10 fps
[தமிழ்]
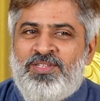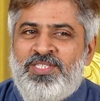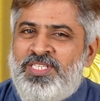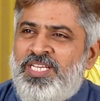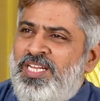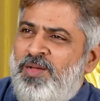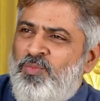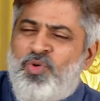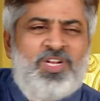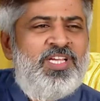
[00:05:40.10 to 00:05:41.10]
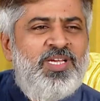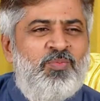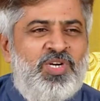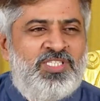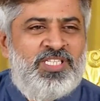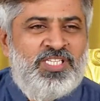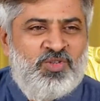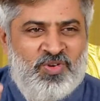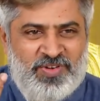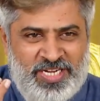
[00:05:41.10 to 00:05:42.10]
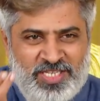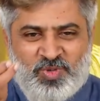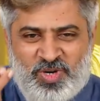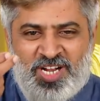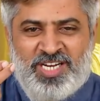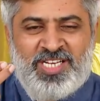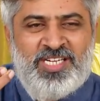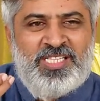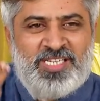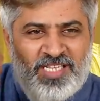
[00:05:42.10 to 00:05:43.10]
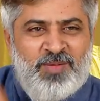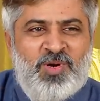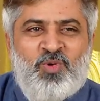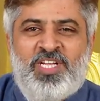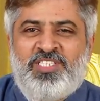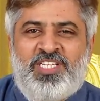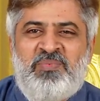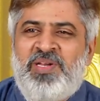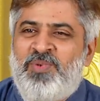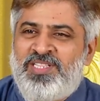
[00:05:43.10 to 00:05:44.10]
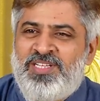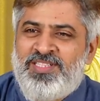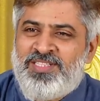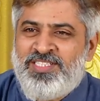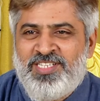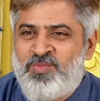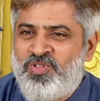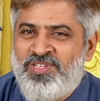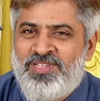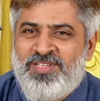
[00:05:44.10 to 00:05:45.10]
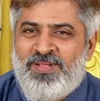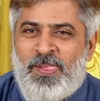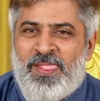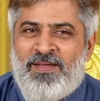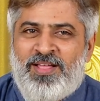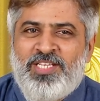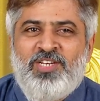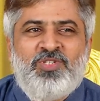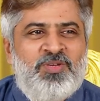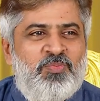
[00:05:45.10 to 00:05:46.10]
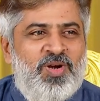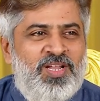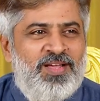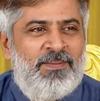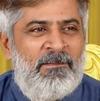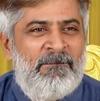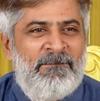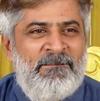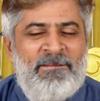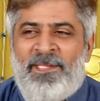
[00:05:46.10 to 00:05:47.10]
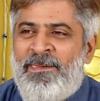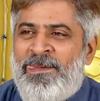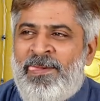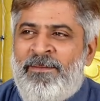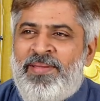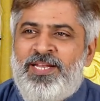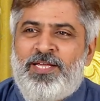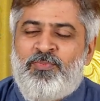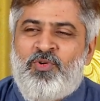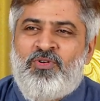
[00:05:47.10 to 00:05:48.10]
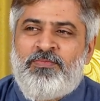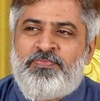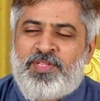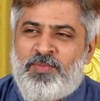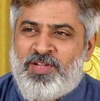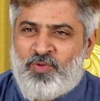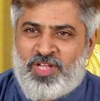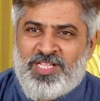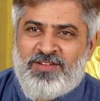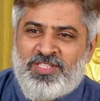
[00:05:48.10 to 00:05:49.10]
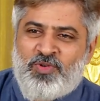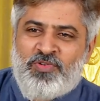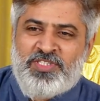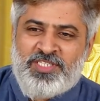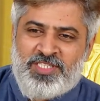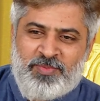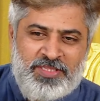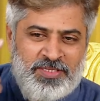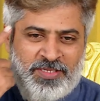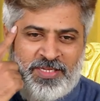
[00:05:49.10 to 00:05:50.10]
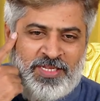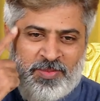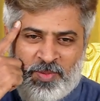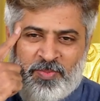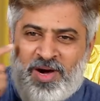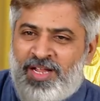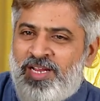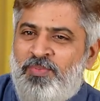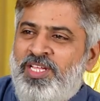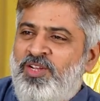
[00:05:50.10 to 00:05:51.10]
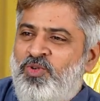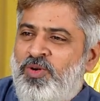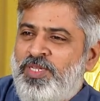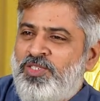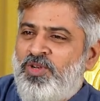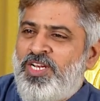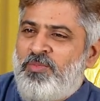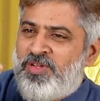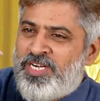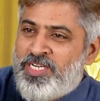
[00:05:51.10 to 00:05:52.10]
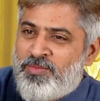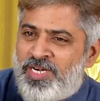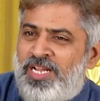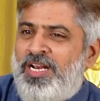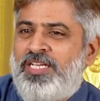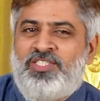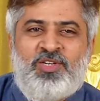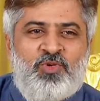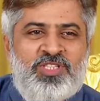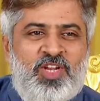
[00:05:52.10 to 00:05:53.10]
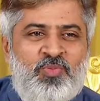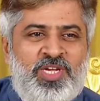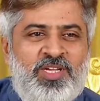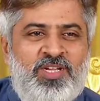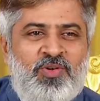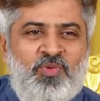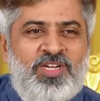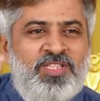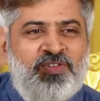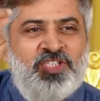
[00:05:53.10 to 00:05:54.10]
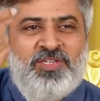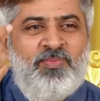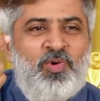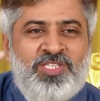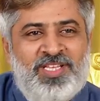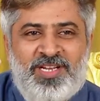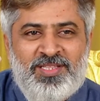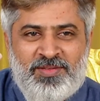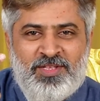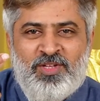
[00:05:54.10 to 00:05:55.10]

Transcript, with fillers: இதையே நாம் புக்கில் ஏன் படித்து தெரிஞ்சுக்கணும் அவங்க என்ன சொல்கிறாங்கன்றத எடுத்துக்கிட்டு நமக்குள்ளேயே செக் பண்ணி பார்த்தா தெரிஞ்சிட போகுது அது இன்னும் சிம்பிள் இல்லையா ஏன்னா இப்போது நம்ம எவ்வளோ தான் வந்து ஒரு விஷயத்தை பற்றி இப்போ பால் எப்படி இருக்கும் அப்படின்னு சொல்லி நம்ம ரெண்டு மணி நேரம் லெக்சர் கொடுத்தாலுமே உங்களுக்கு அந்த விஷயம் போய் சேராது